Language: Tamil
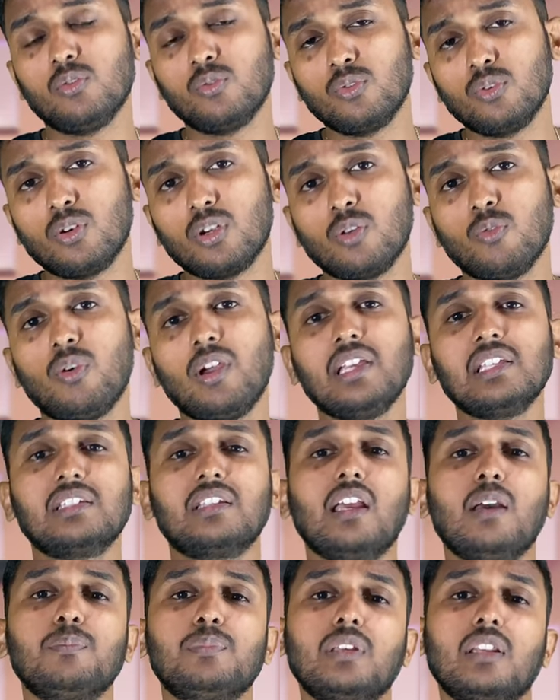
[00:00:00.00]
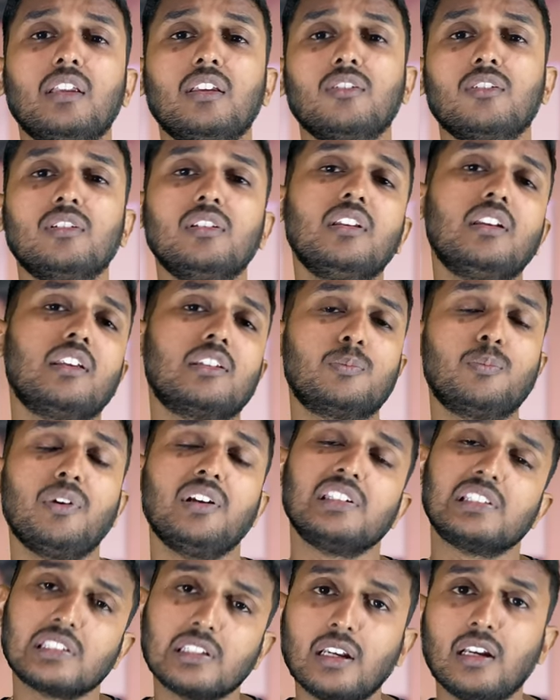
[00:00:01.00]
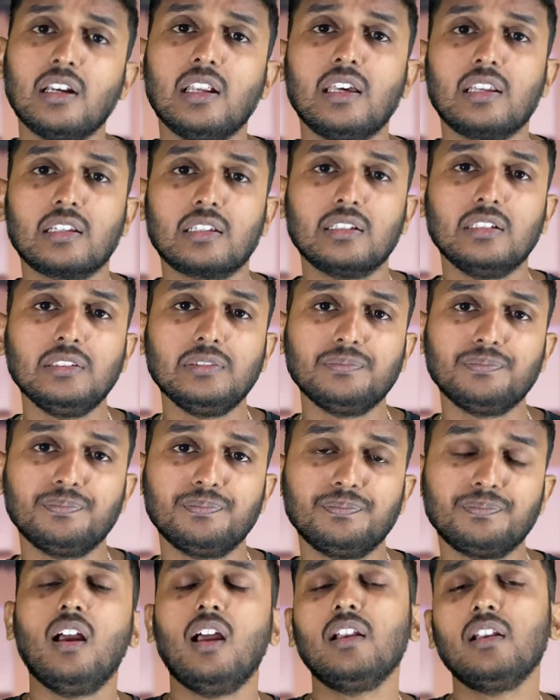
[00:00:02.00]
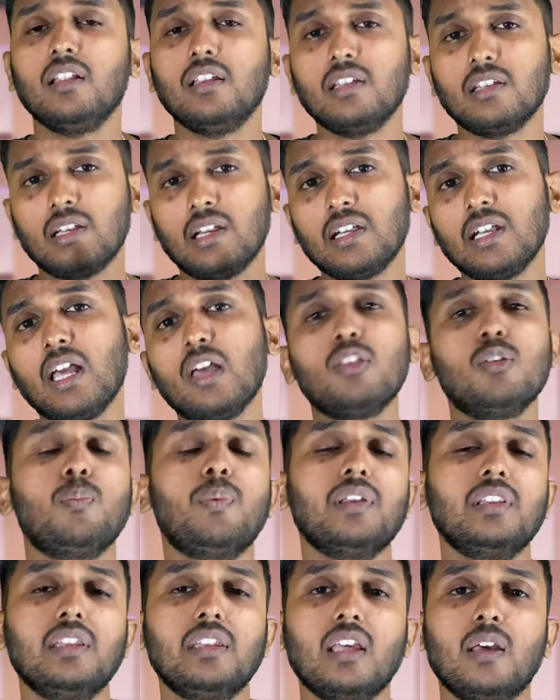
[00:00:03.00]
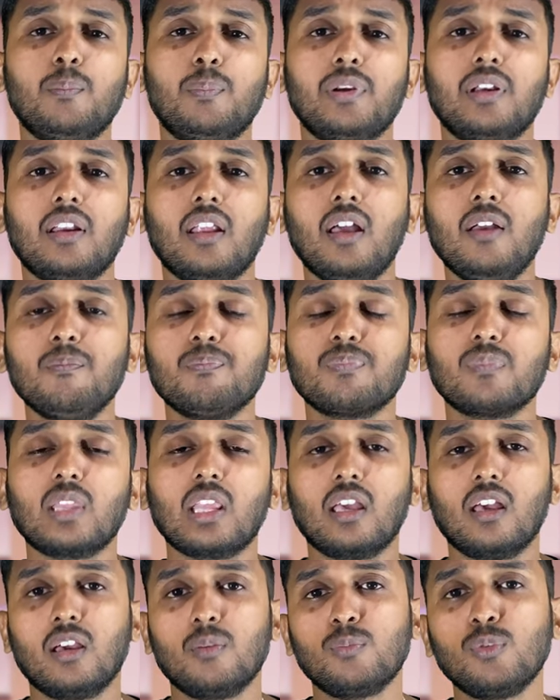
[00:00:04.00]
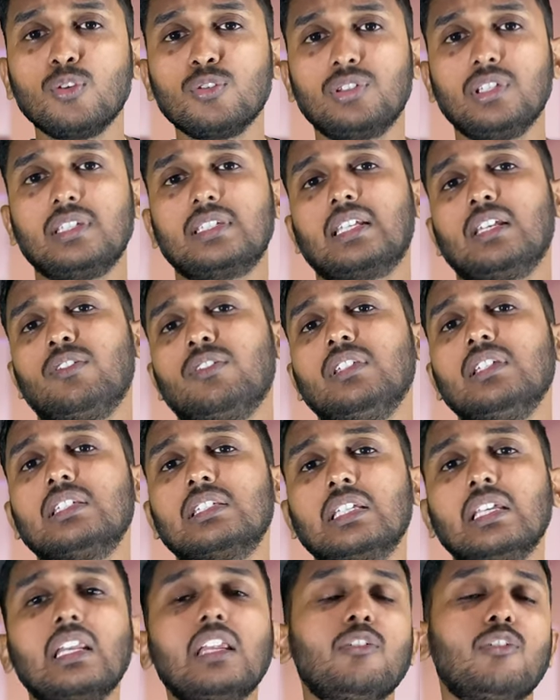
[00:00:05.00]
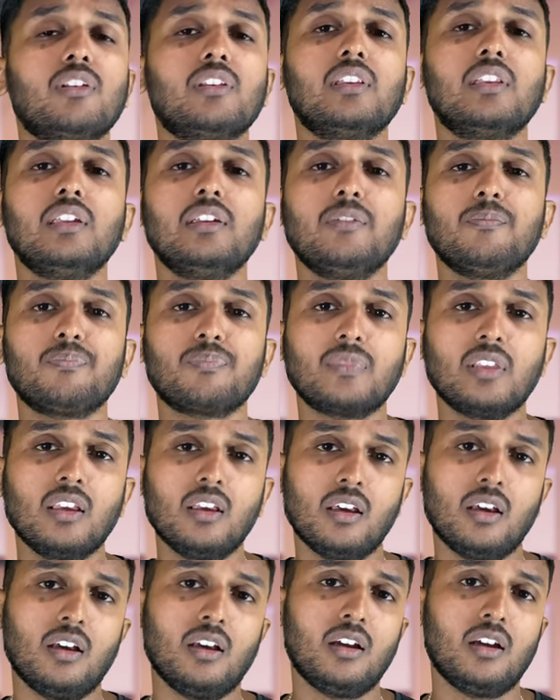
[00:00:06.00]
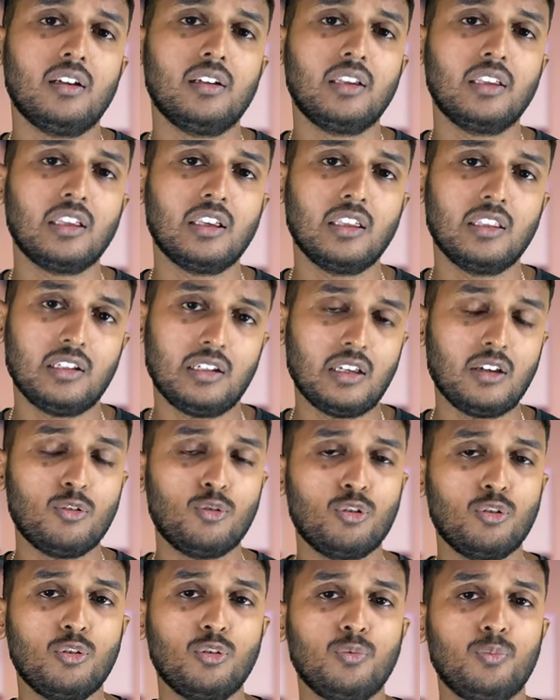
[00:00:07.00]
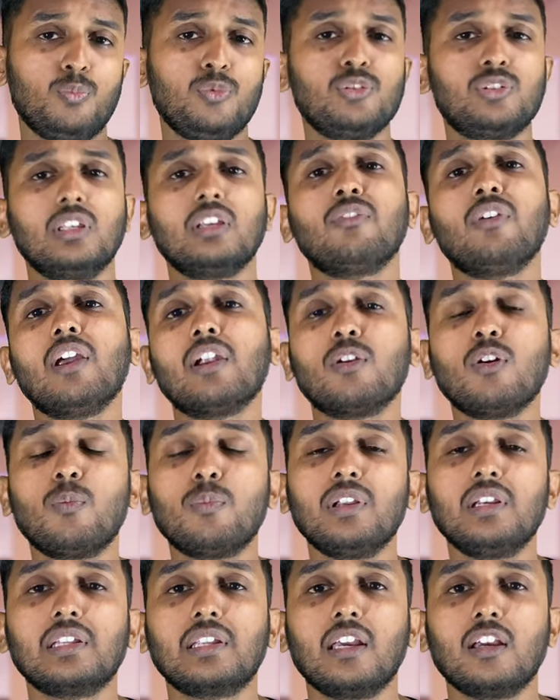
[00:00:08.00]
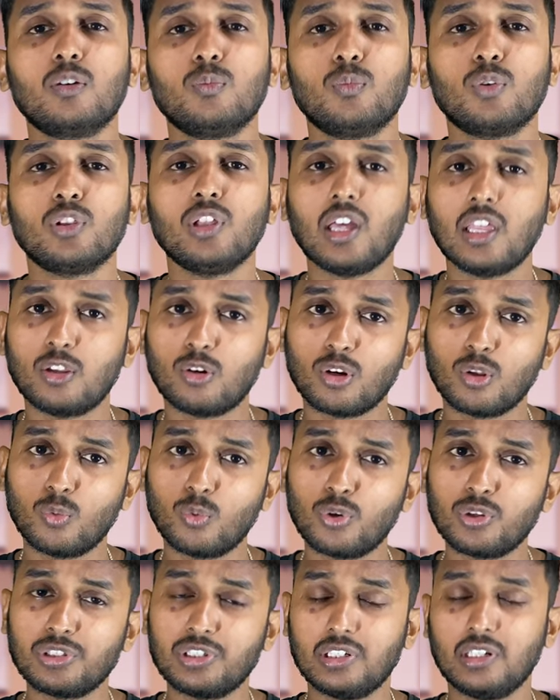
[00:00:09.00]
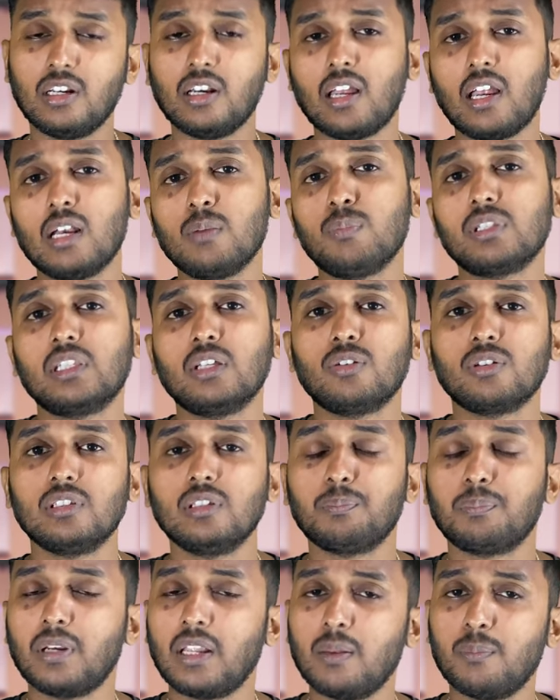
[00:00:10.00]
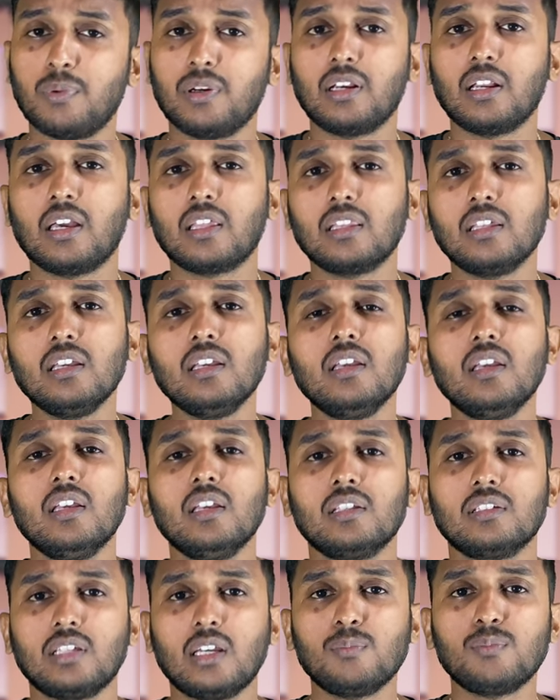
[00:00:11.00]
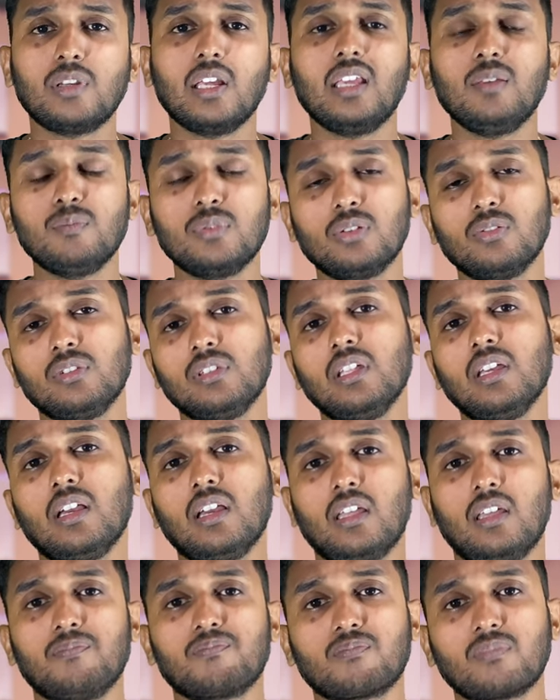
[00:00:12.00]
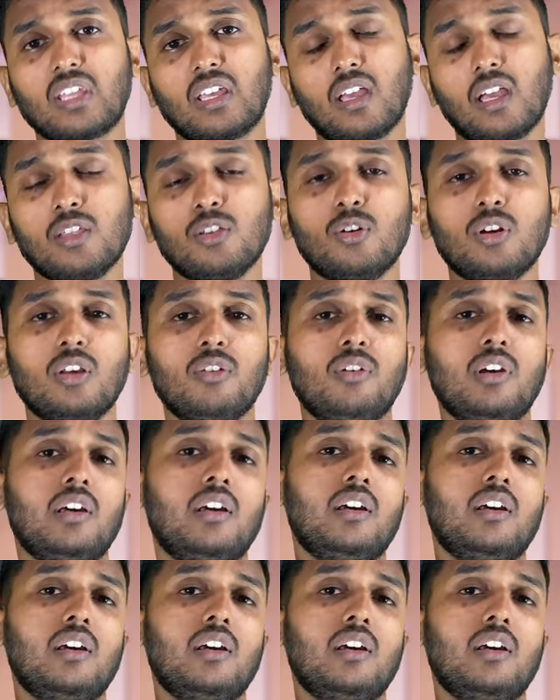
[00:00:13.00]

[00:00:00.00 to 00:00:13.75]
உங்களோட வாய்ஸ் கேப்சரிங் வந்து ரெஸ்பான்ஸ் நல்லா இருக்குது அண்டு ரெண்டாவது பார்த்தீங்க அப்படின்னா மியூசிக்ஸில் வந்து சிரி வந்து நீங்கள் எதனா ஒரு மியூசிக் வேணும் அப்படின்னு கேட்கும்போது அதோட ஒரிஜினல் ஆல்பத்தை வந்து ப்ளே பண்ணாது சம்டைம்ஸ் வந்து அதோட